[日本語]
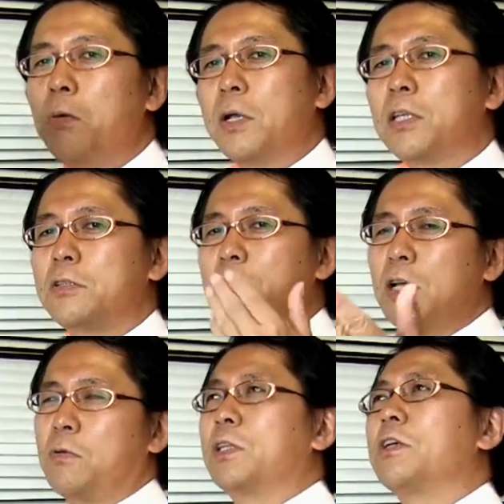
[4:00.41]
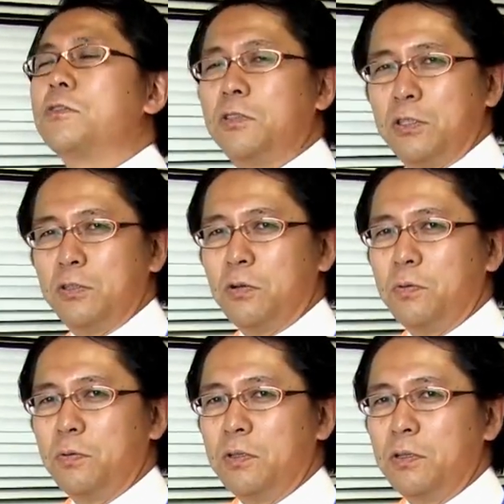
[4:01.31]
を渡す渡すんですよ
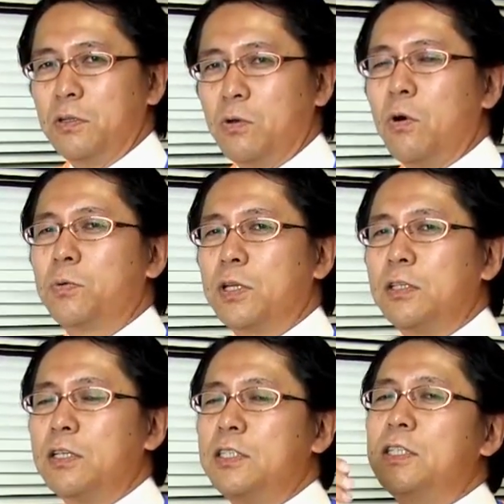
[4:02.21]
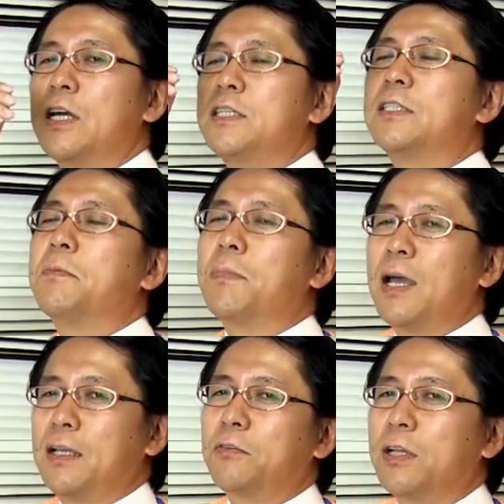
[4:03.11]
交付金で1応1000
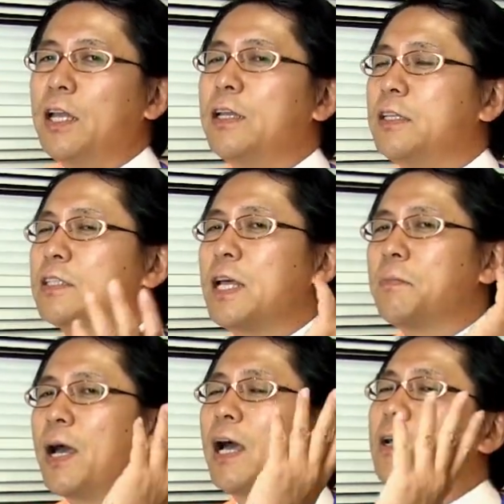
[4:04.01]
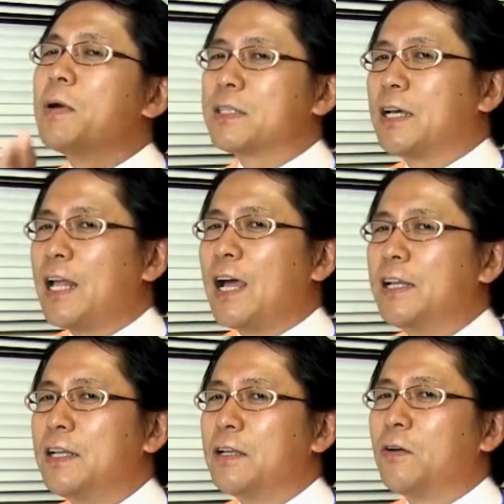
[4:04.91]
万円とかね2000万円あげますか
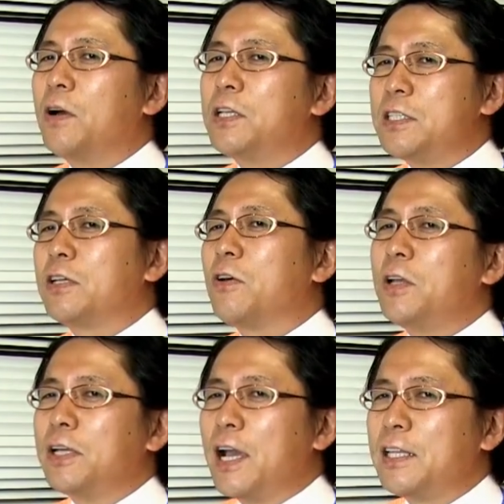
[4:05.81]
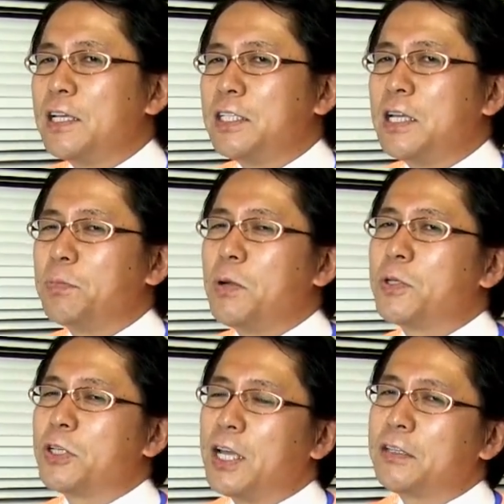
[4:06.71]
らこれで実行委員会で
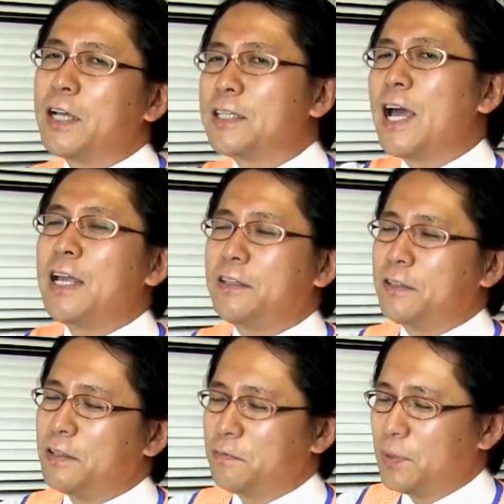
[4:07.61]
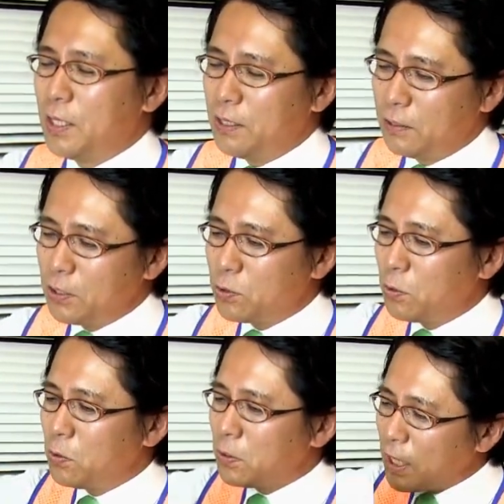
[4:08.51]
シティプロモーションやってくださいで
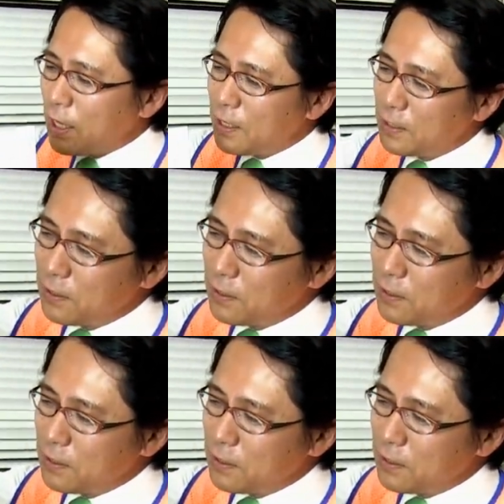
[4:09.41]
そのね